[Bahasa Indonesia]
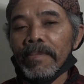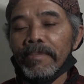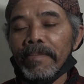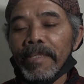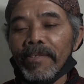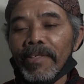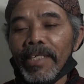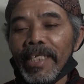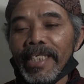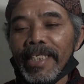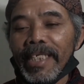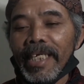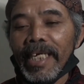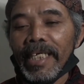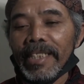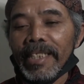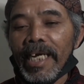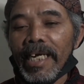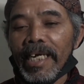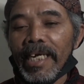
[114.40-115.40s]
boleh
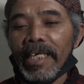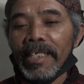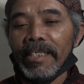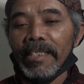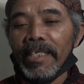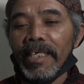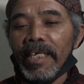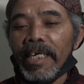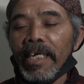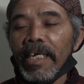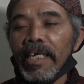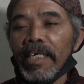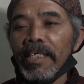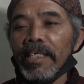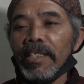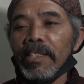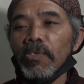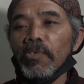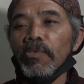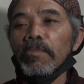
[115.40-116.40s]
dikatakan
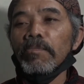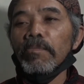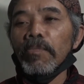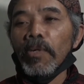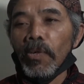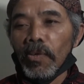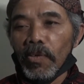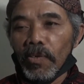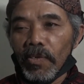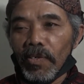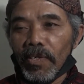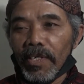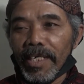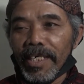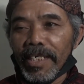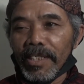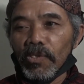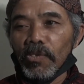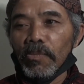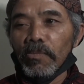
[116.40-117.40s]
tumbuk
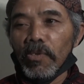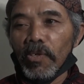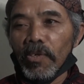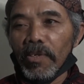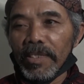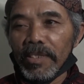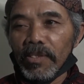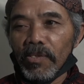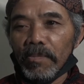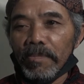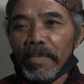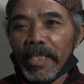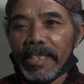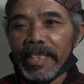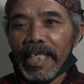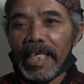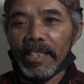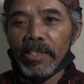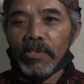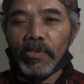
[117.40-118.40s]
tumbuk itu
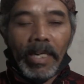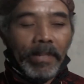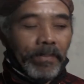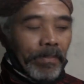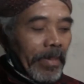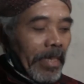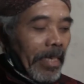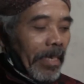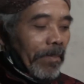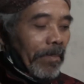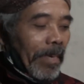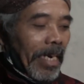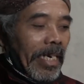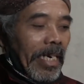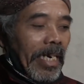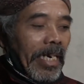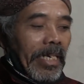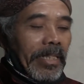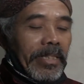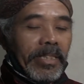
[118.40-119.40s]
bersatu
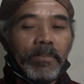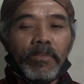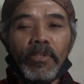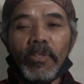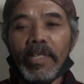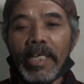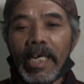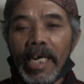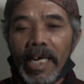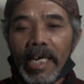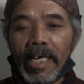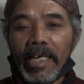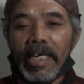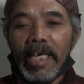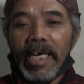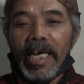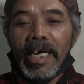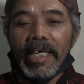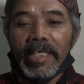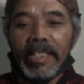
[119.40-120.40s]
maka semoga
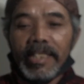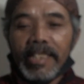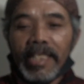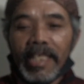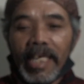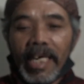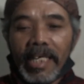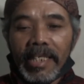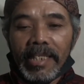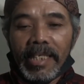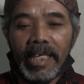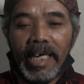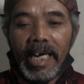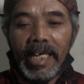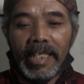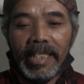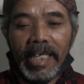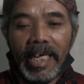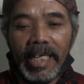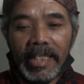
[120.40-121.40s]
dengan
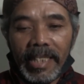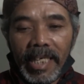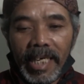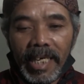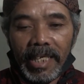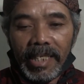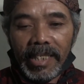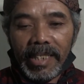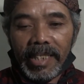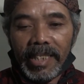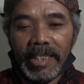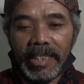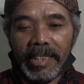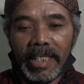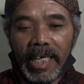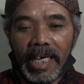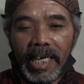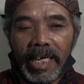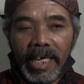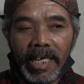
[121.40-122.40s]
adanya
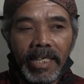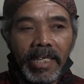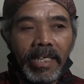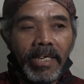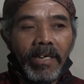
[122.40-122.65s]
kita